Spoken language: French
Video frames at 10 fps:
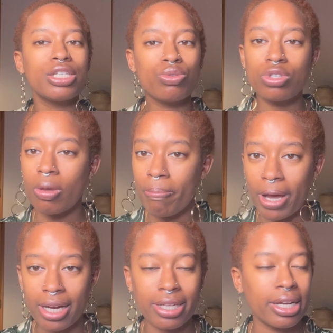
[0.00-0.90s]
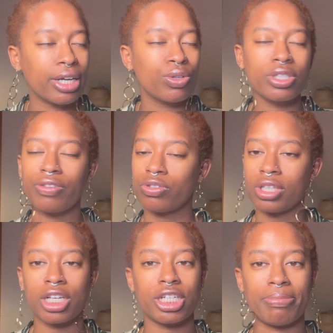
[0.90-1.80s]
nous ne sommes pas alliés, la cause
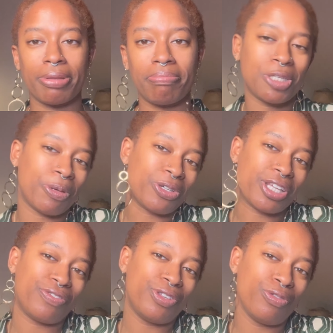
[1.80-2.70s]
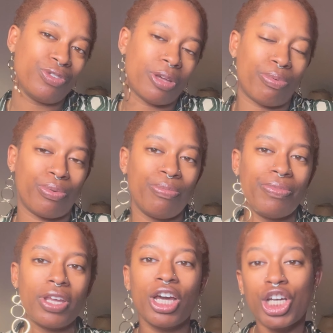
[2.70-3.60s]
n'avancera jamais. J'espère que cette vidéo vous a plu.
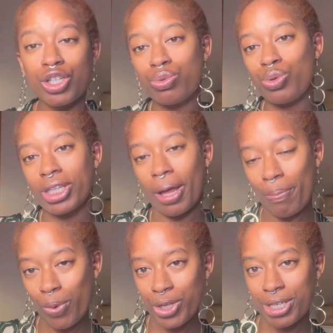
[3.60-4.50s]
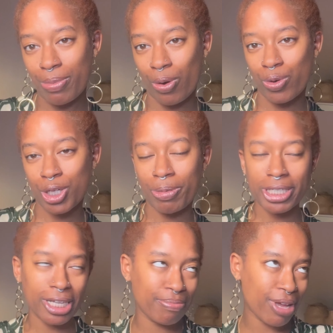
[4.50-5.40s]
Je vous souhaite un beau dimanche,
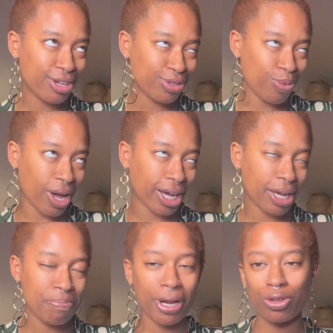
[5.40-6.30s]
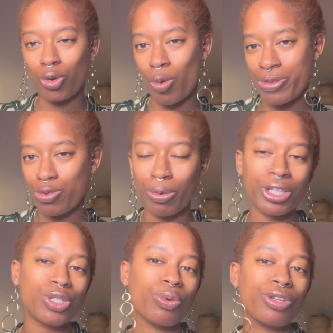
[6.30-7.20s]
passez une belle soirée, plein de gros bisous,
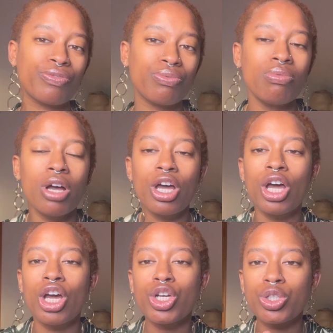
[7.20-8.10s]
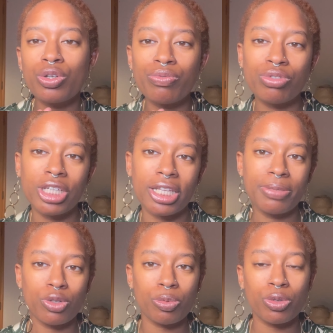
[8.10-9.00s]
prenez soin de vous. Je vous dis à
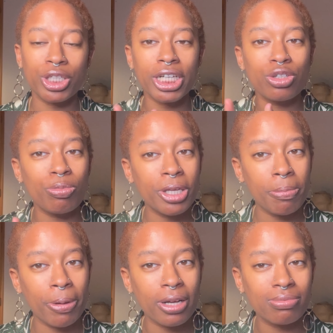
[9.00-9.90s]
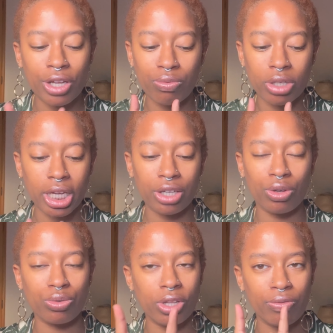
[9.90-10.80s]
dimanche prochain et n'oubliez pas, nous n'avons qu'un
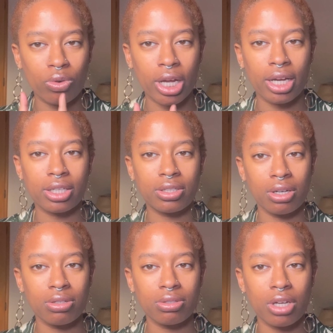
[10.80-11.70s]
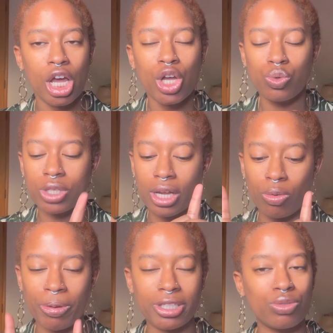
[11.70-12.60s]
cœur, nous n'avons qu'un corps. Nous allons
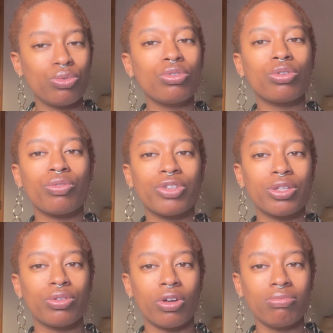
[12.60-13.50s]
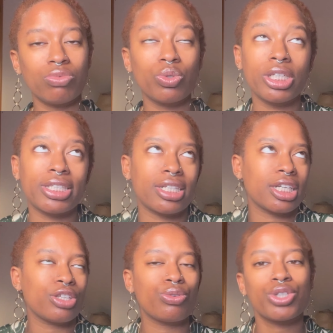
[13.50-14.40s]
passer toute notre vie dedans, donc il
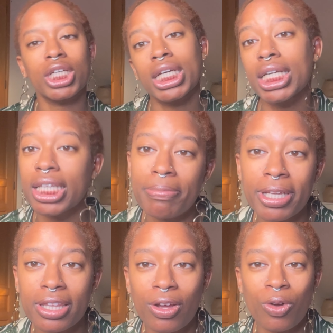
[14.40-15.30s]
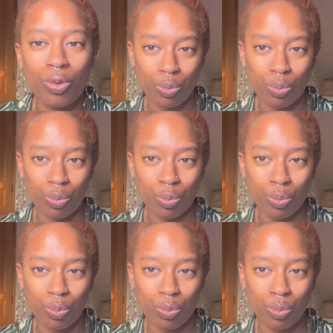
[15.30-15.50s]
s'agirait de le chérir dès maintenant.